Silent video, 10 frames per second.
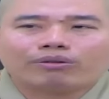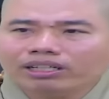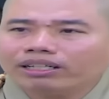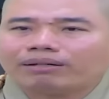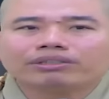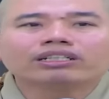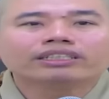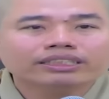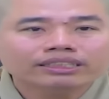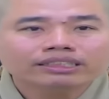đạo đức làm
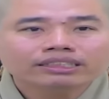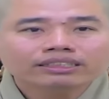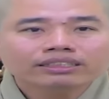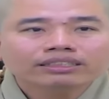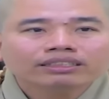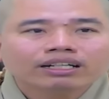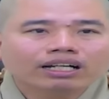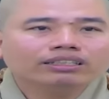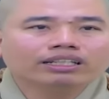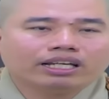người
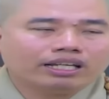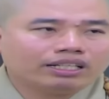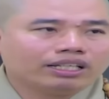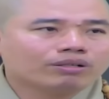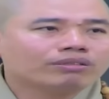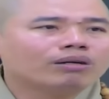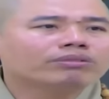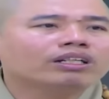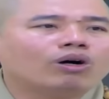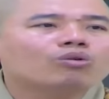ít gì thì cũng
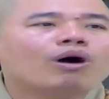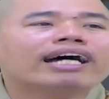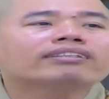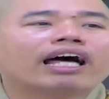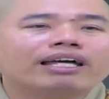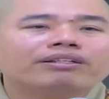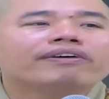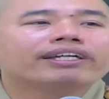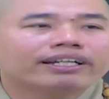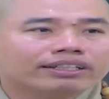không đến nỗi quá tệ quý
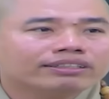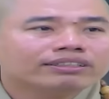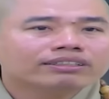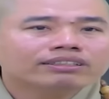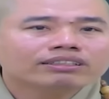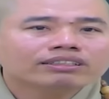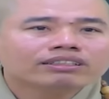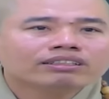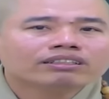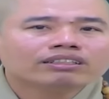vị à
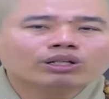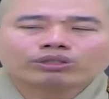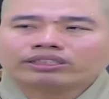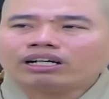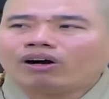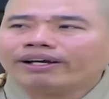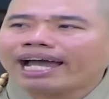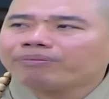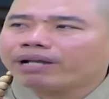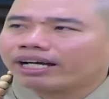dù xã hội
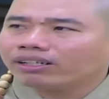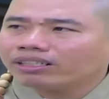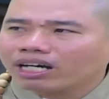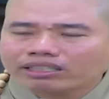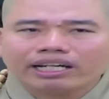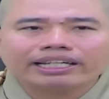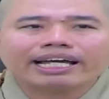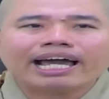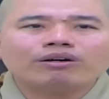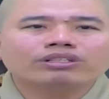áp đặt nó cực kỳ
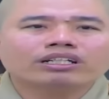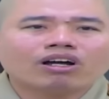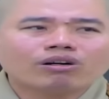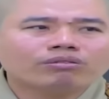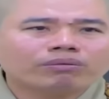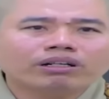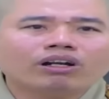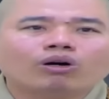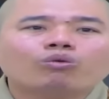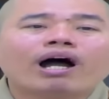cao nhưng nó cũng không
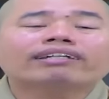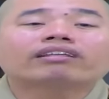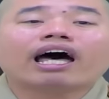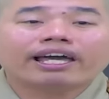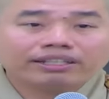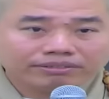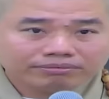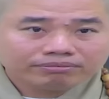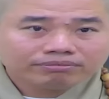đến nỗi quá tệ